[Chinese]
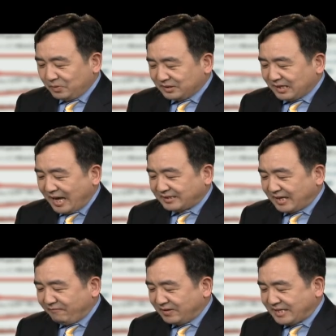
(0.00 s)
薄熙来
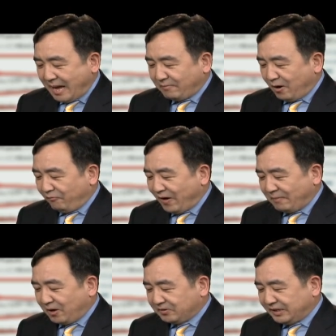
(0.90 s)
在温家宝
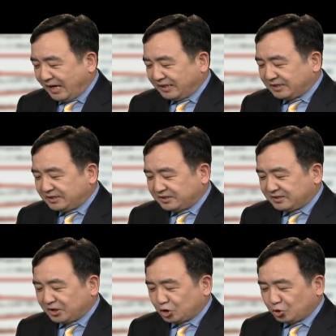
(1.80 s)
发表严厉指
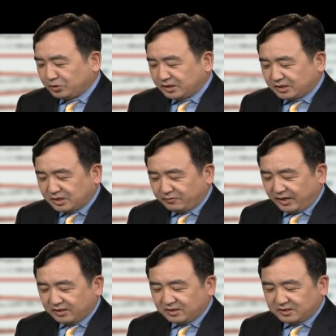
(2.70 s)
责重庆市
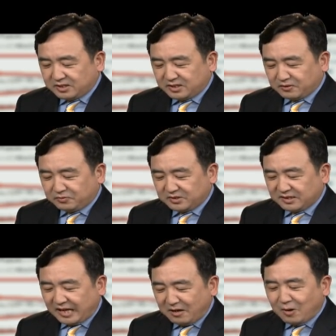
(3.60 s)
委和市政府
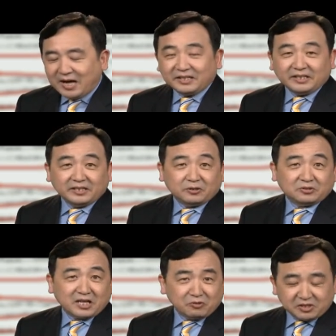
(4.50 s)
的谈话，也
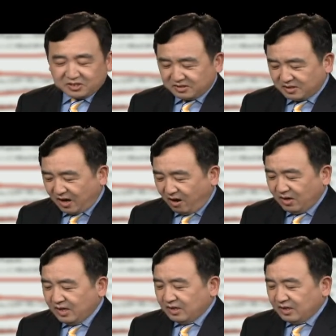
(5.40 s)
就是三月十四号